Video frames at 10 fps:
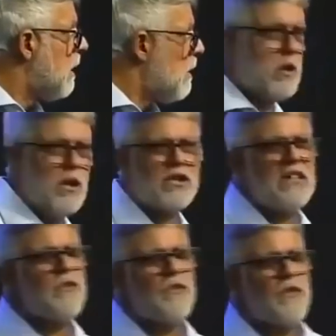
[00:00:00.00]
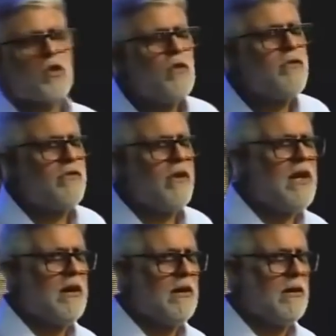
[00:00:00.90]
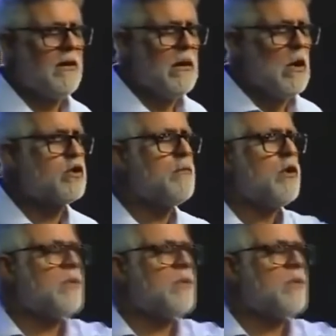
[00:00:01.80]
Por isso que é difícil conviver. Os meus